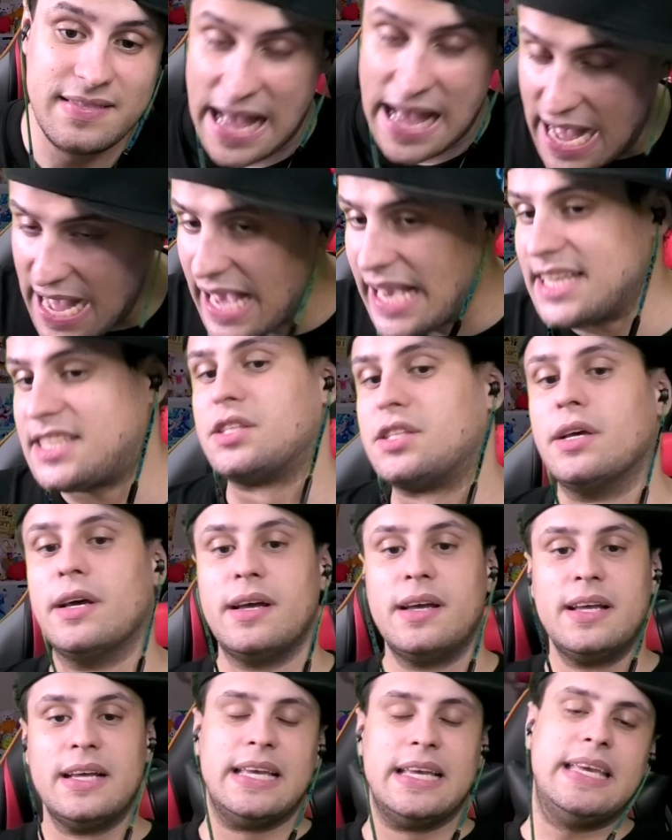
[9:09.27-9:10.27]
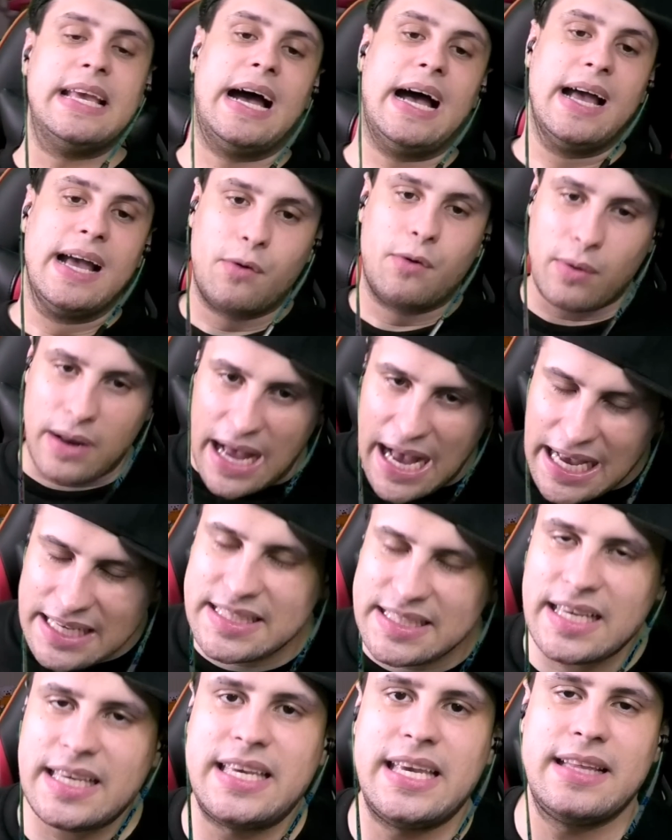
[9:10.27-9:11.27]
ナイス。いやこれ
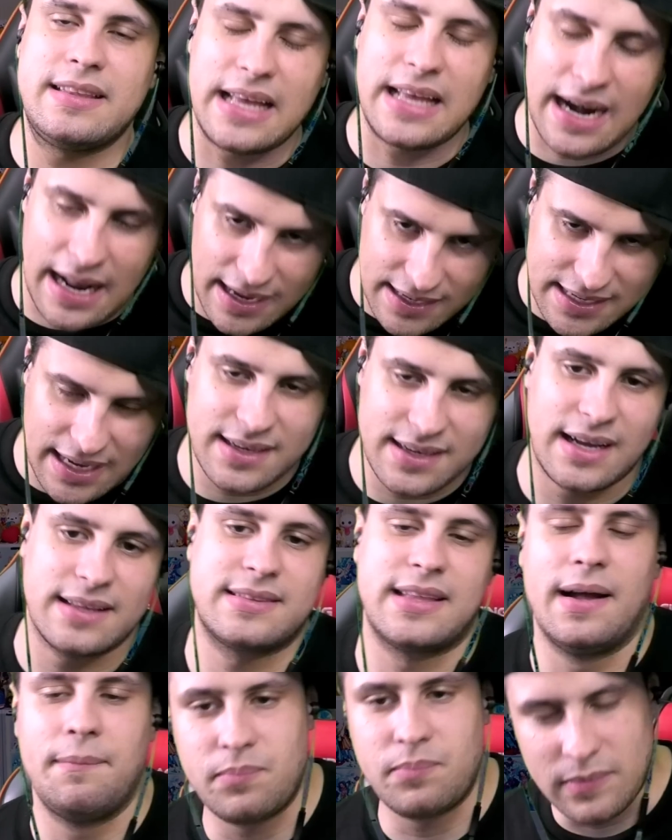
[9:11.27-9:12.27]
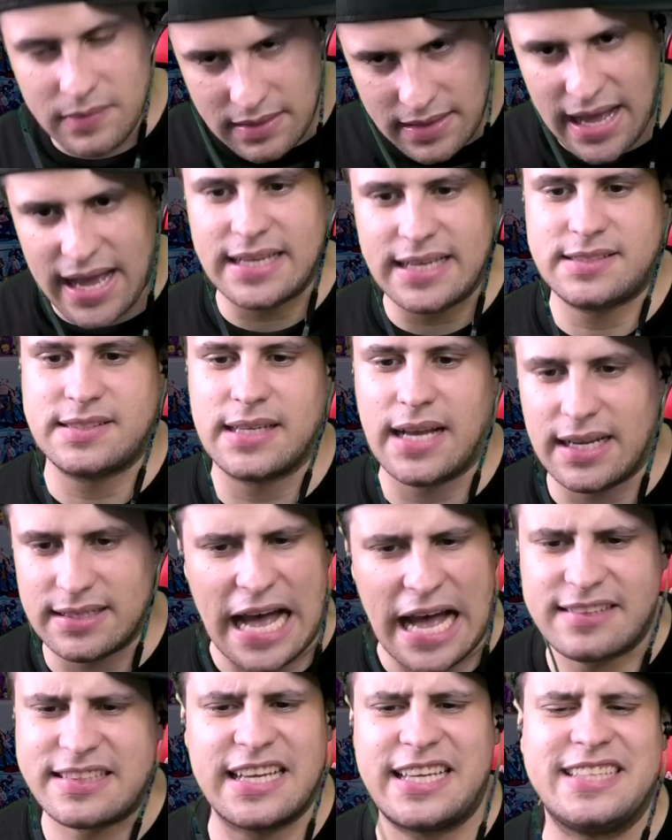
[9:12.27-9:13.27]
朝日いったらあかんかった。ナイス。
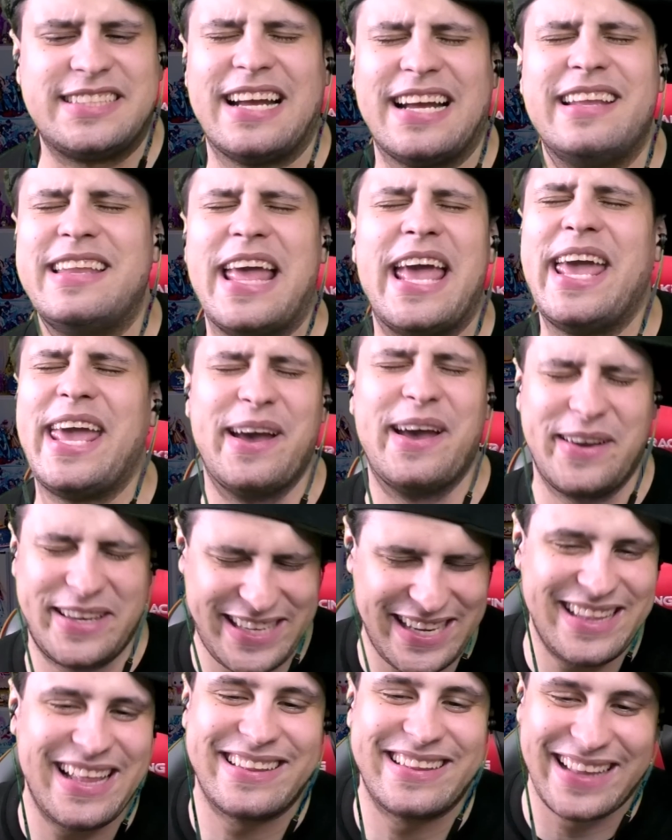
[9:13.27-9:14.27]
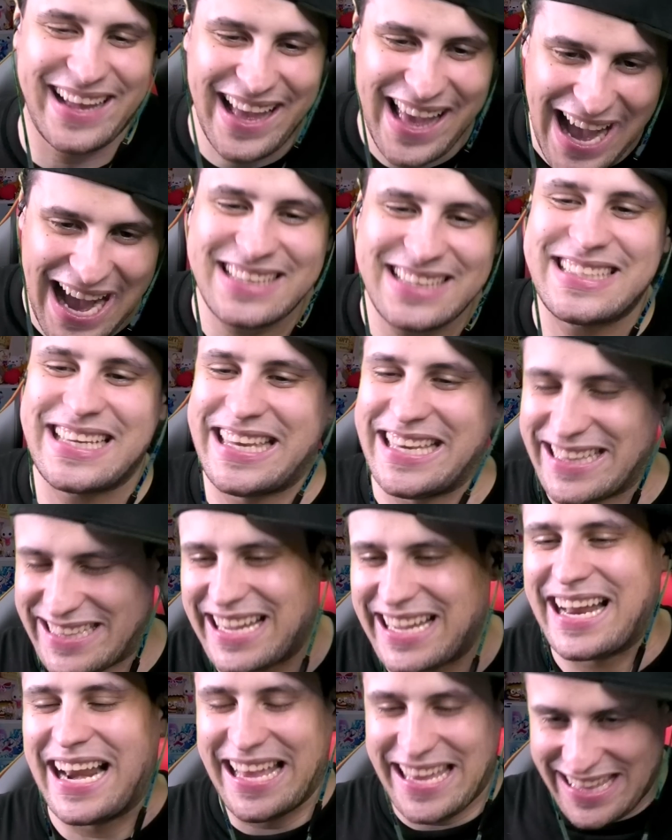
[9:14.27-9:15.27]
朝日じゃねえよ日向。朝日いっ
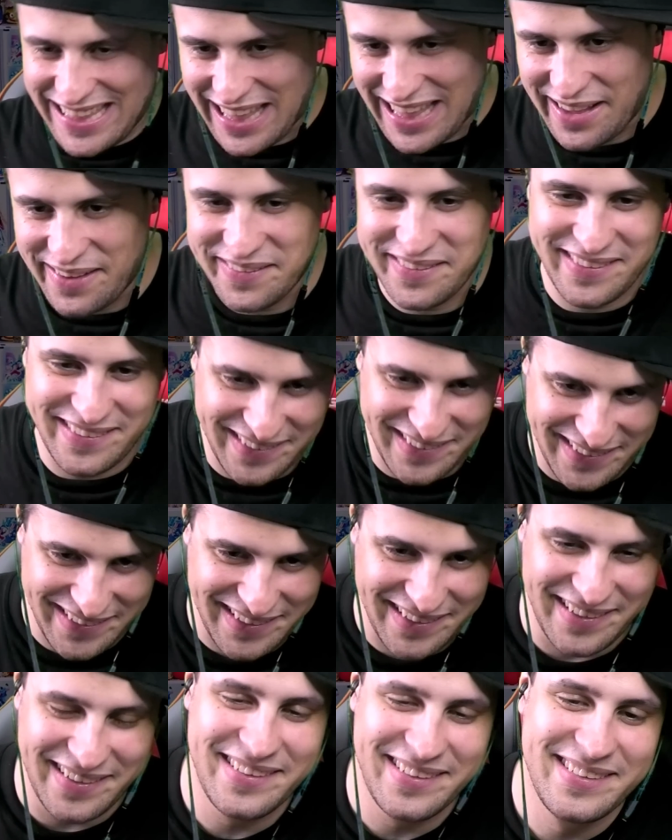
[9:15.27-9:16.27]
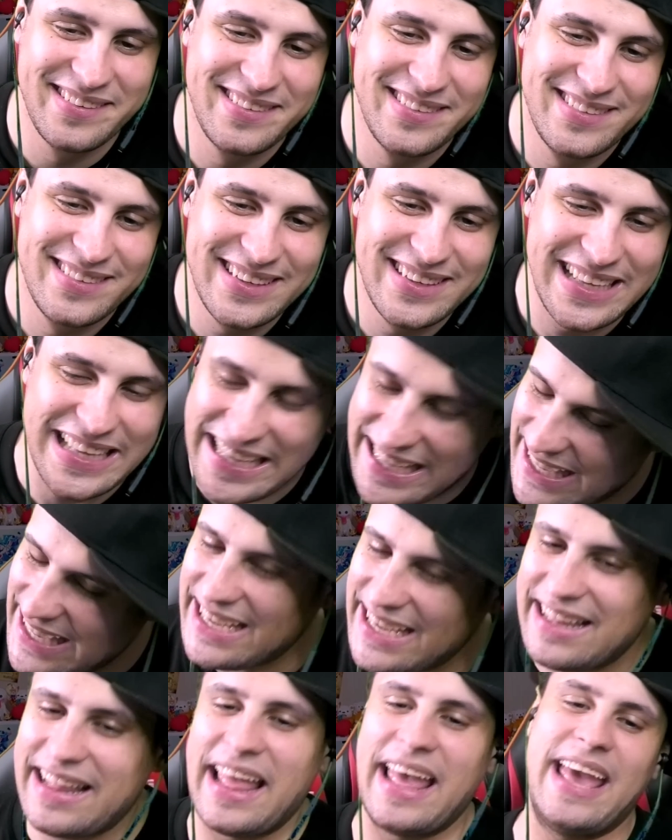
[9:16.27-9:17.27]
たからいいんだよ。
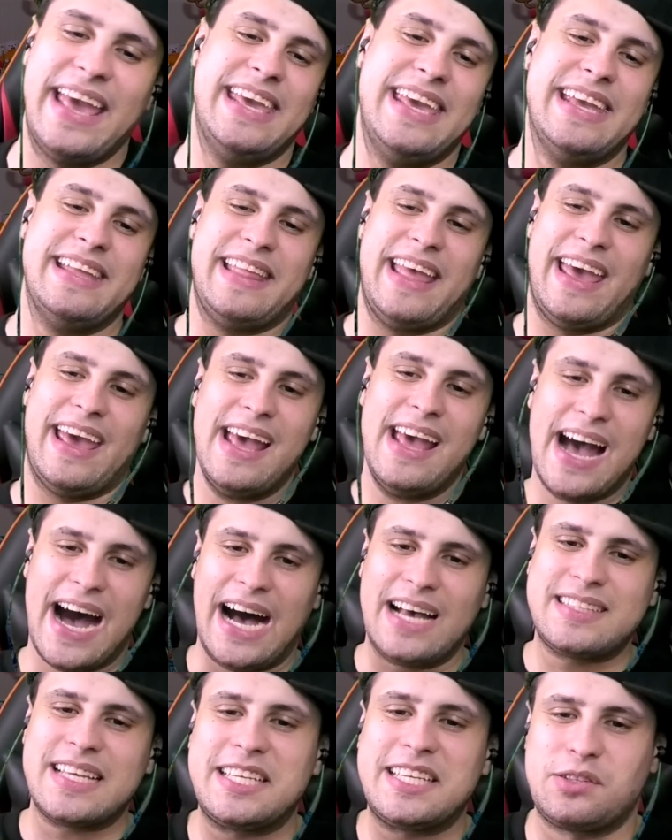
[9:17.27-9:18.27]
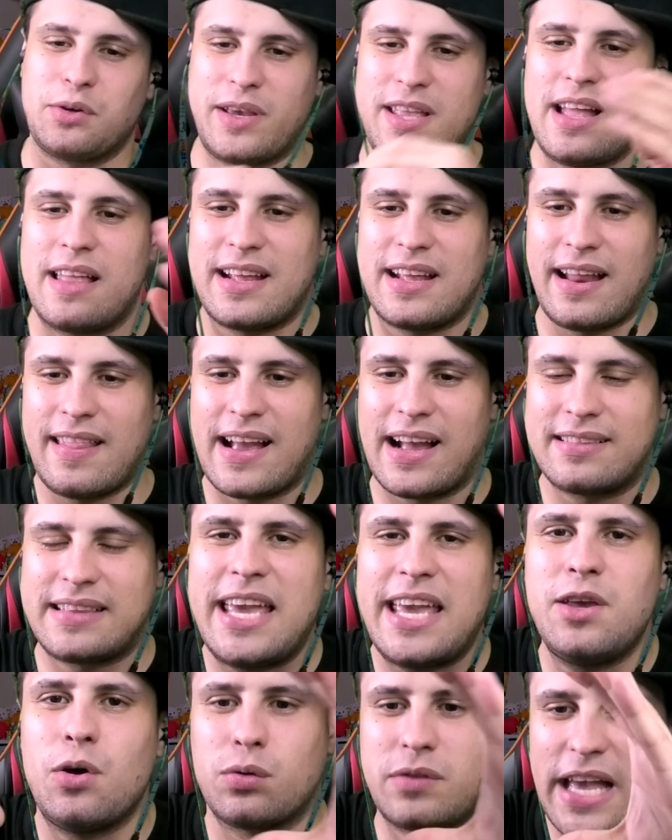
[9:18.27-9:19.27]
いいねいいね。朝日と日向でなん
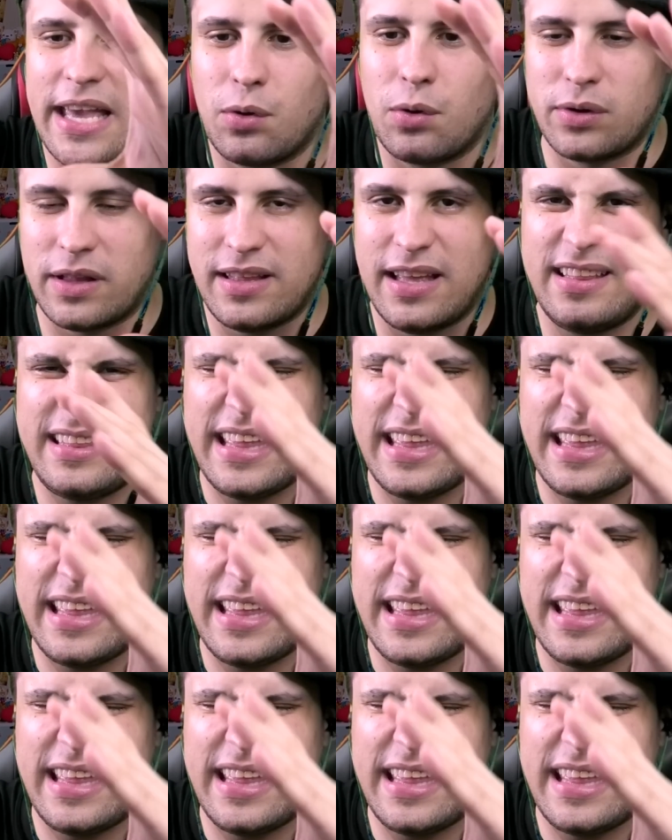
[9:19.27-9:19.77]
か太陽太陽で